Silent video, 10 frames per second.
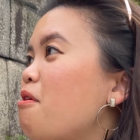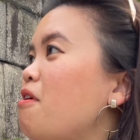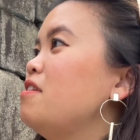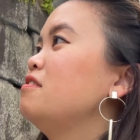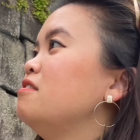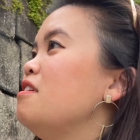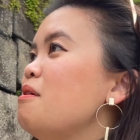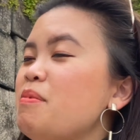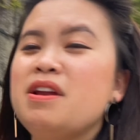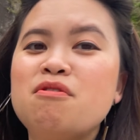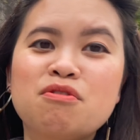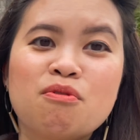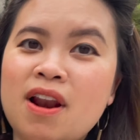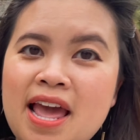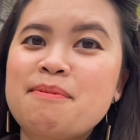คนพีทดู
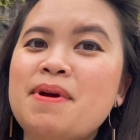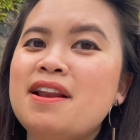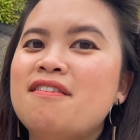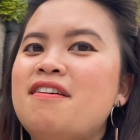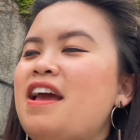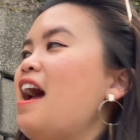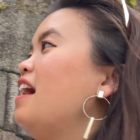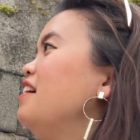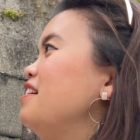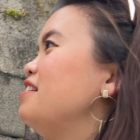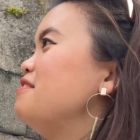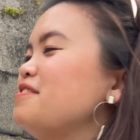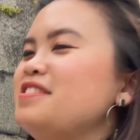ตัวเล็กไปเลยอ่ะดู